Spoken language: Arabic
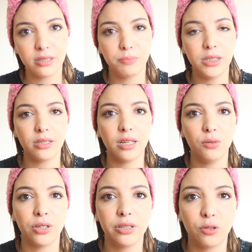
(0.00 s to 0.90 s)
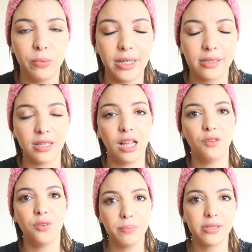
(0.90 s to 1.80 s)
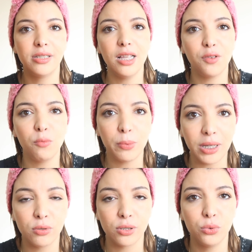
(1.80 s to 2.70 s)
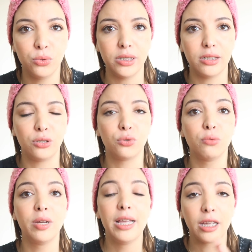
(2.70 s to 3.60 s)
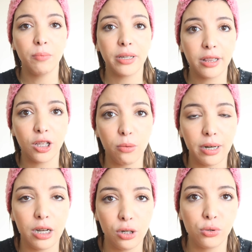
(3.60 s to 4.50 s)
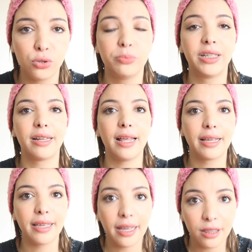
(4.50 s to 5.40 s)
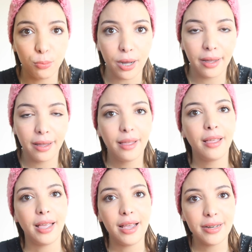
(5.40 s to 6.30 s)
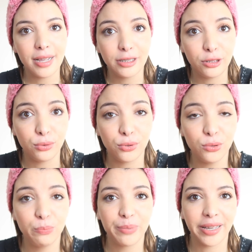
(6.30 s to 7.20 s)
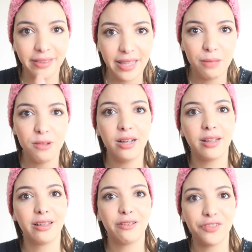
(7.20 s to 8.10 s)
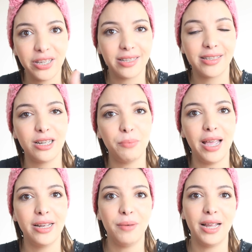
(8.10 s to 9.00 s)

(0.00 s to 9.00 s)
كنت مني كانوا هضروا معايا الصحافه بزاف المهم كانوا سولوني على اليوتيوب كما قلت لكم انا اليوتيوب دايراه كخدمه انا هاد اليوتيوب خدامه فيه حتى بحالي